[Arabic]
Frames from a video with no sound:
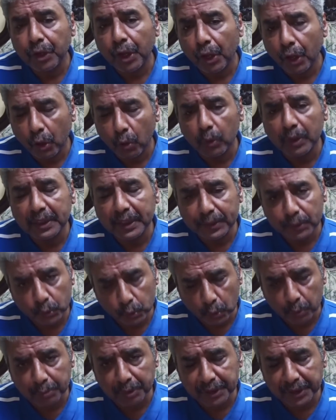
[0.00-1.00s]
هو ده
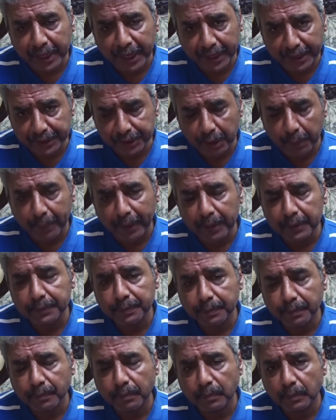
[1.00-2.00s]
الصوت بتاعي طبعا
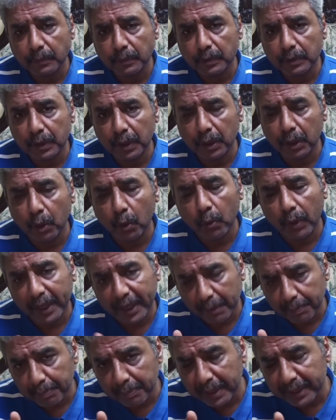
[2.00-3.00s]
اللي هو
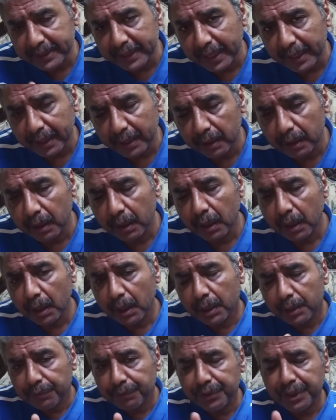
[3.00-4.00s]
كان بدأ
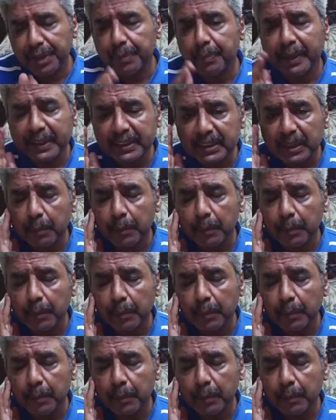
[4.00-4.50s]
في مرسى